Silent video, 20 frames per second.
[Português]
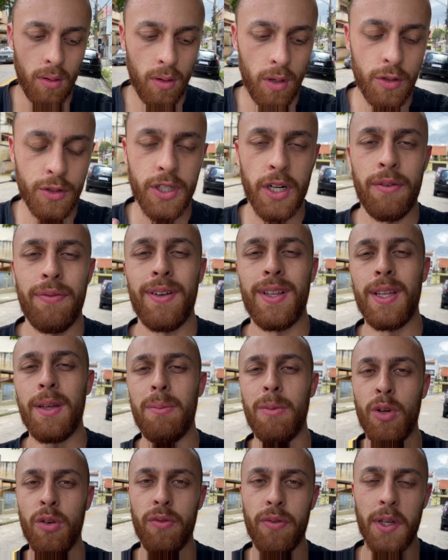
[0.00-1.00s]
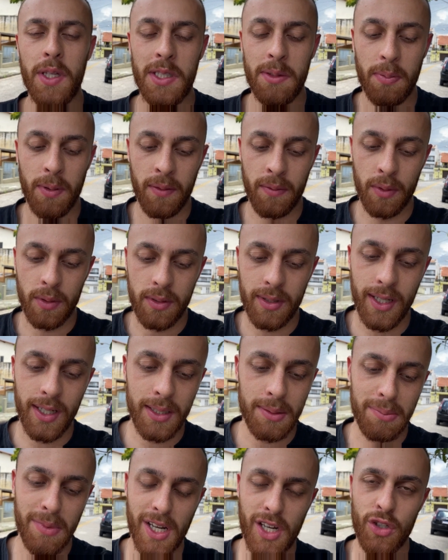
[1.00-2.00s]
eu já falei mil vezes para vocês,
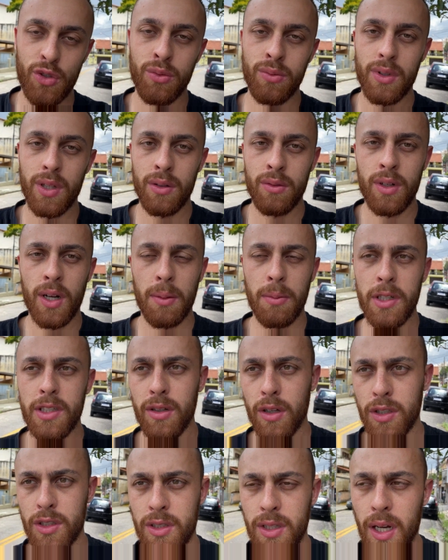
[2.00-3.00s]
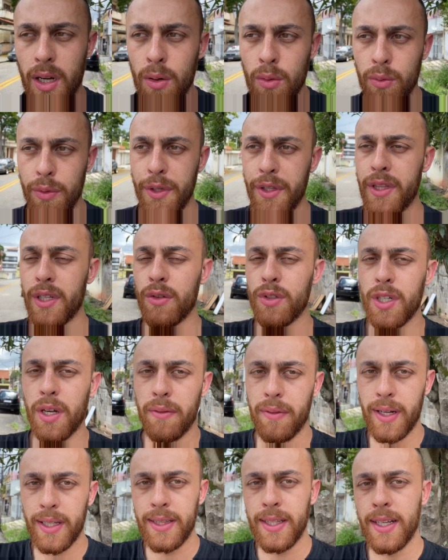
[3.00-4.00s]
minha junta do cabeçote tá ruim, então já
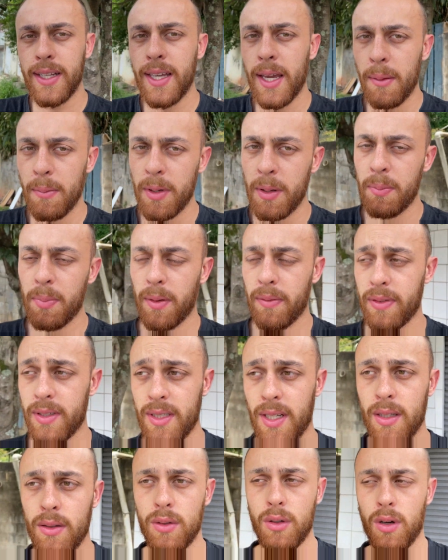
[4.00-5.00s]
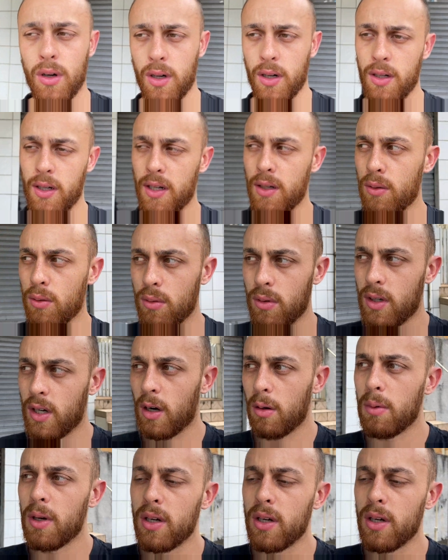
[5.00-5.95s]
vai ter que abrir para fazer a troca, né? Colocar uma